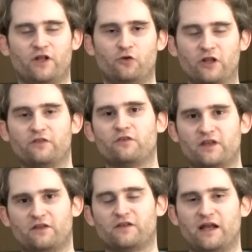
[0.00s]
wenn Ulysses da
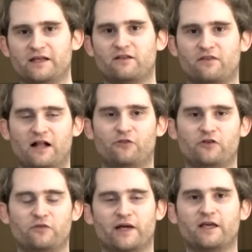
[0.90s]
das gleiche zahlen
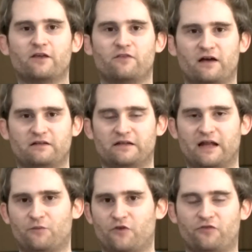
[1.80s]
sollte wie bei Kickstarter, dann
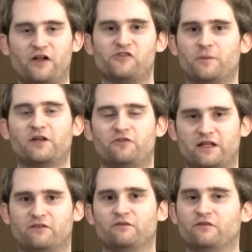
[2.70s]
haben sie das falsch gemacht, weil
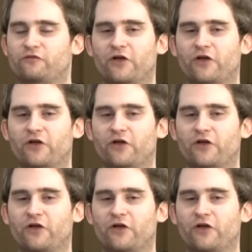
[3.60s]
dann ja. wäre es